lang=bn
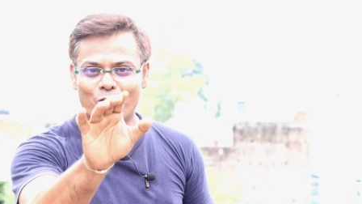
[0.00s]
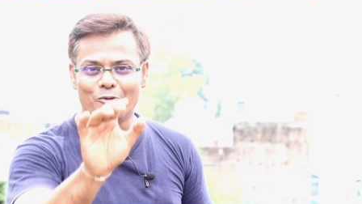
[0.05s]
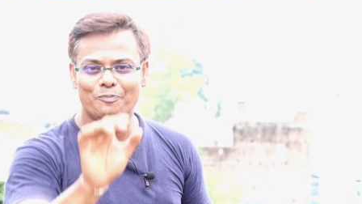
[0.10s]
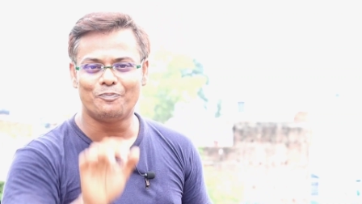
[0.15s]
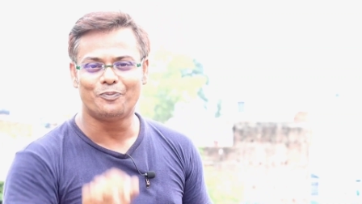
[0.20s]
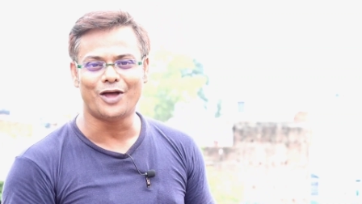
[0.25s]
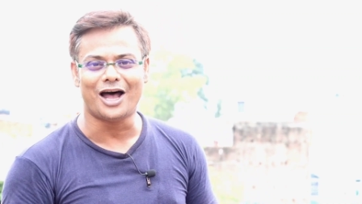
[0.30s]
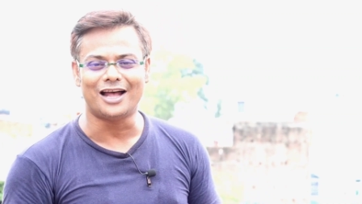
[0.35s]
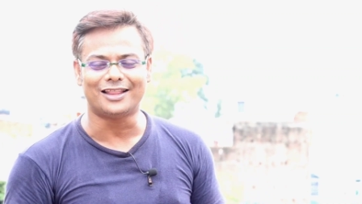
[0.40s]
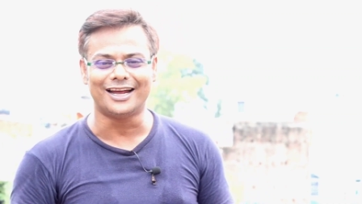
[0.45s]

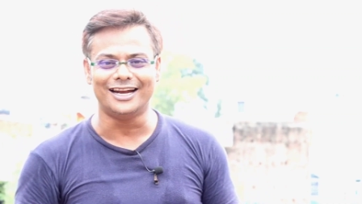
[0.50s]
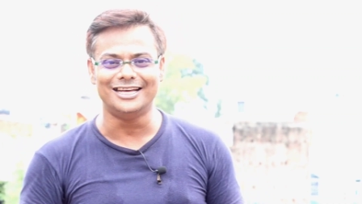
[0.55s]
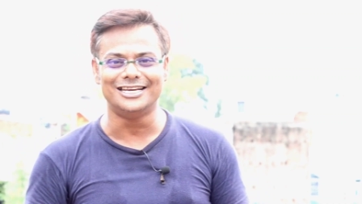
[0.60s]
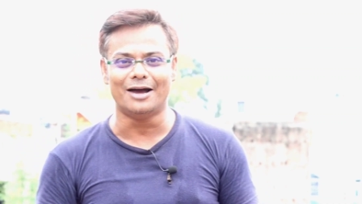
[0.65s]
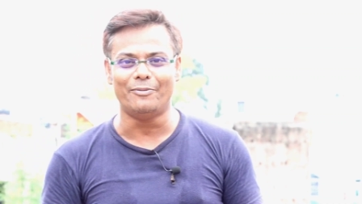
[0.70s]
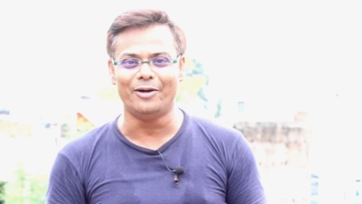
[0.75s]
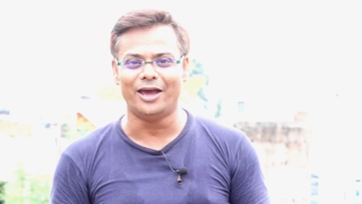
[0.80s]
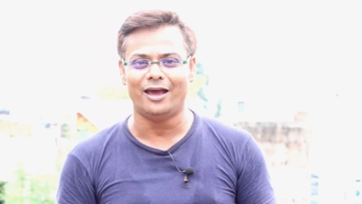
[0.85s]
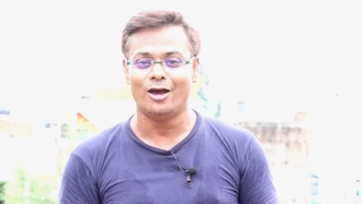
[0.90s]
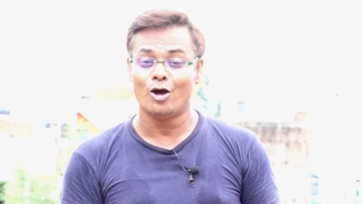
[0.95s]
খুব
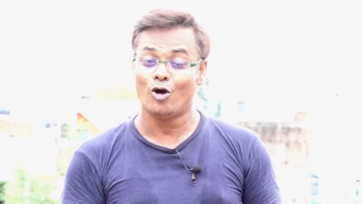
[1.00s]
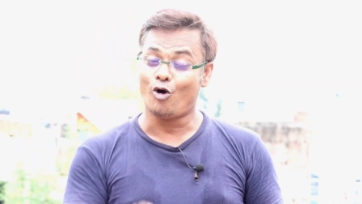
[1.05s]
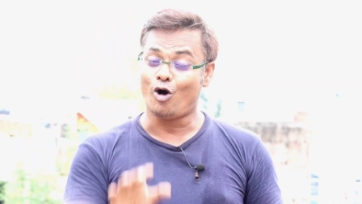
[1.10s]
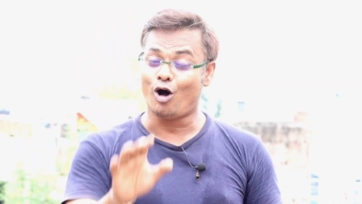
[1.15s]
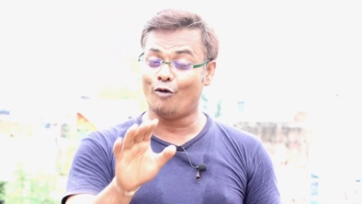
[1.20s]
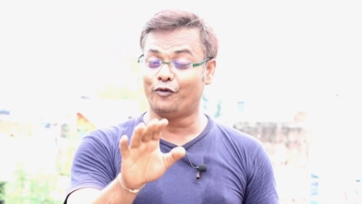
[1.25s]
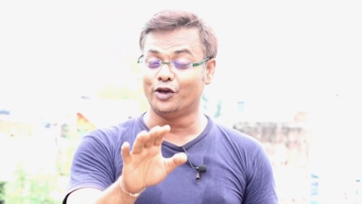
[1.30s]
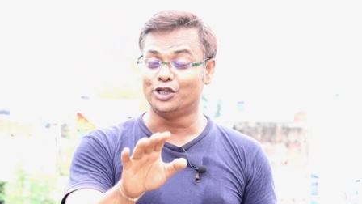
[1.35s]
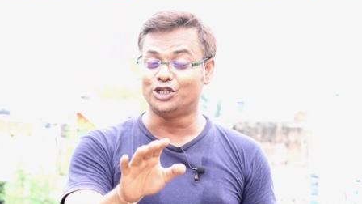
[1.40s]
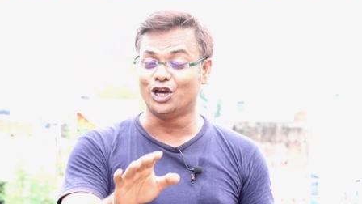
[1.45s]
তাড়াতাড়ি যাবে
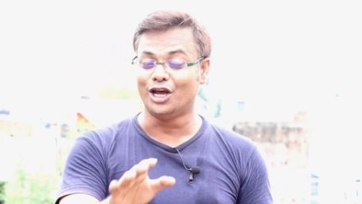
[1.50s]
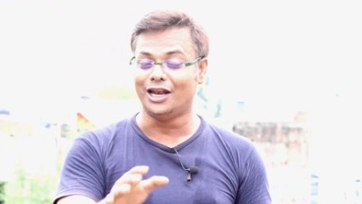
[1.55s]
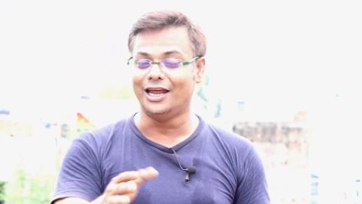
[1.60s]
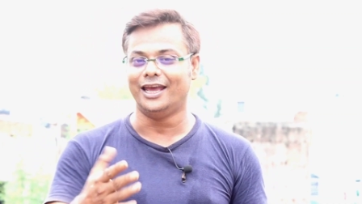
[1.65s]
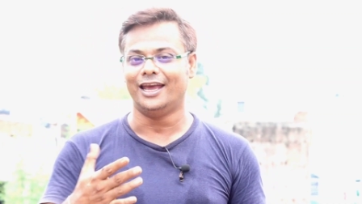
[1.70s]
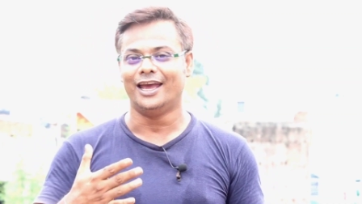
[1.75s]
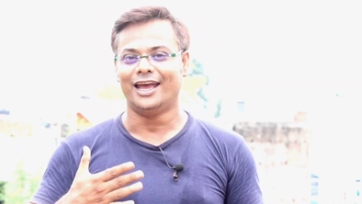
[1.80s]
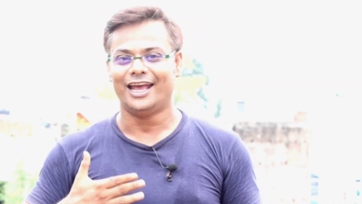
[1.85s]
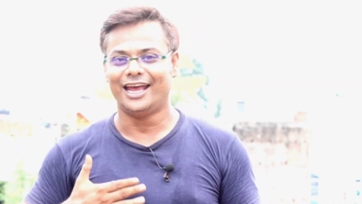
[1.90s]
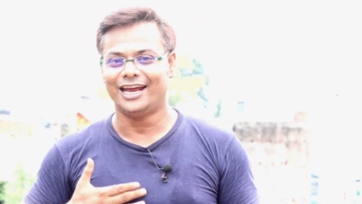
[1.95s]

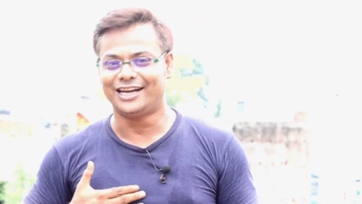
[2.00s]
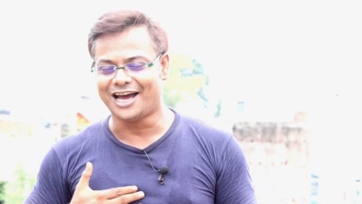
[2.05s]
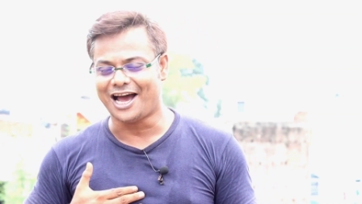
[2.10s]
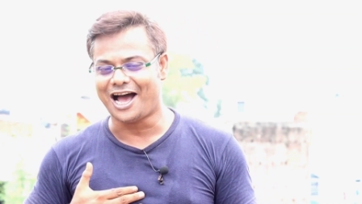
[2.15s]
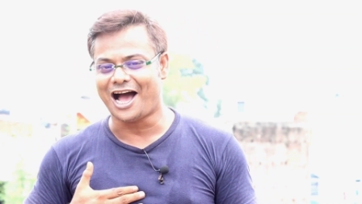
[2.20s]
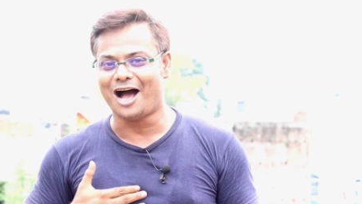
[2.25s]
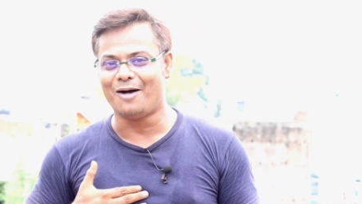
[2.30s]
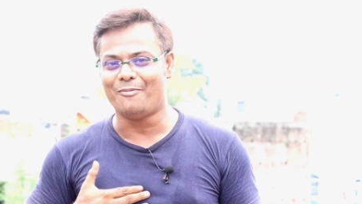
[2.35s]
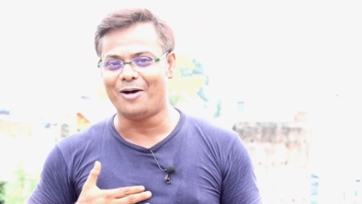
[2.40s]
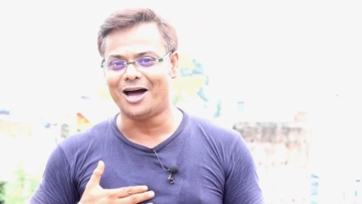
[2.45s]
অফিসিয়ালি
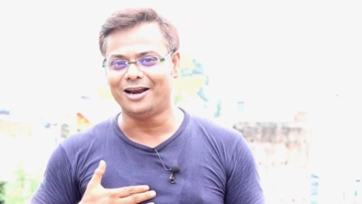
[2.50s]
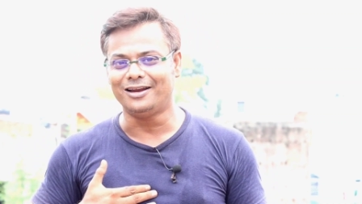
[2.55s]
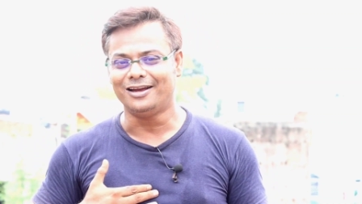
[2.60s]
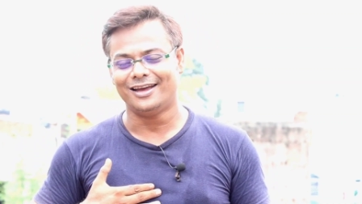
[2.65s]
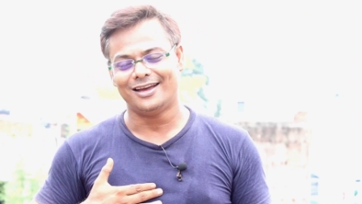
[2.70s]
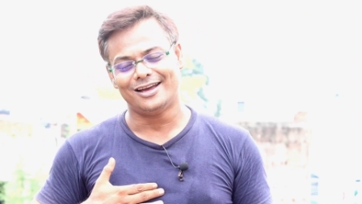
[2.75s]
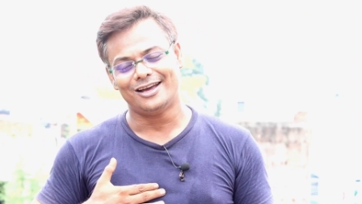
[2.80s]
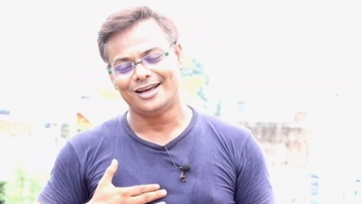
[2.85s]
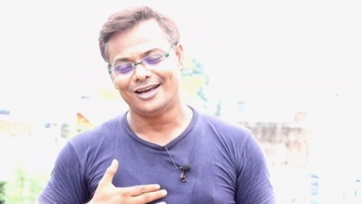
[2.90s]
এটা আমার